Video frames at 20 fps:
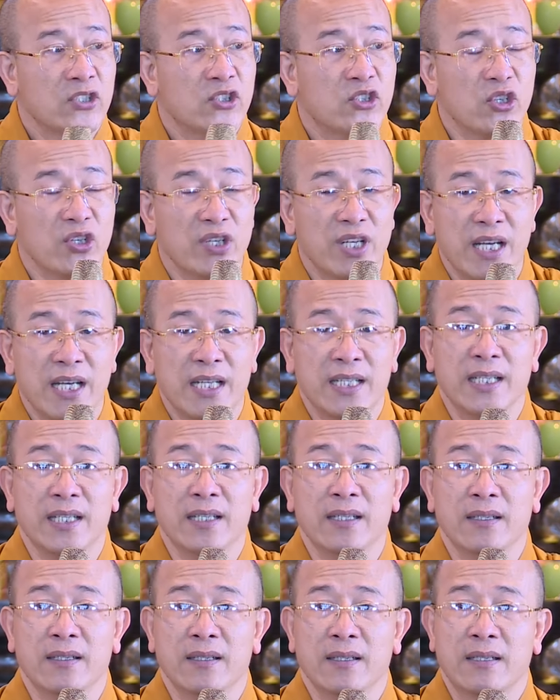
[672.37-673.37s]
cho nên
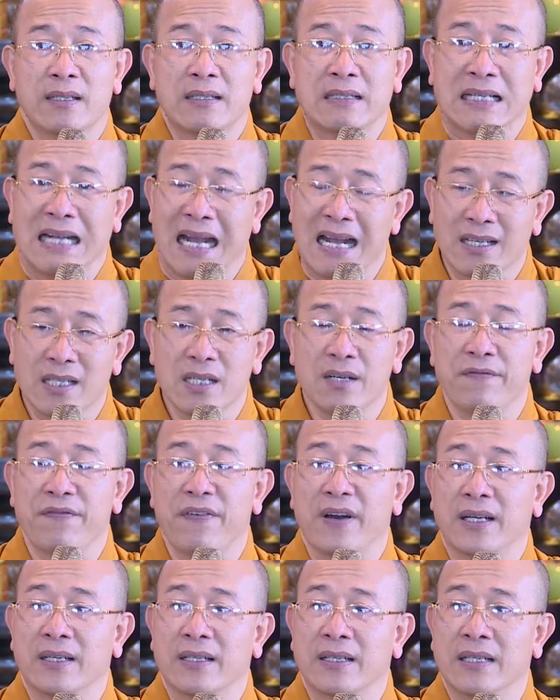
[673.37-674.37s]
ấy, các đức
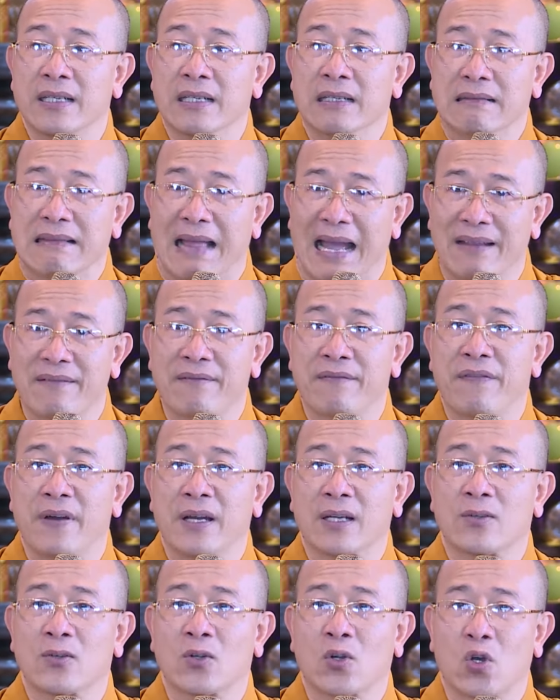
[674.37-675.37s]
phật khi thành phật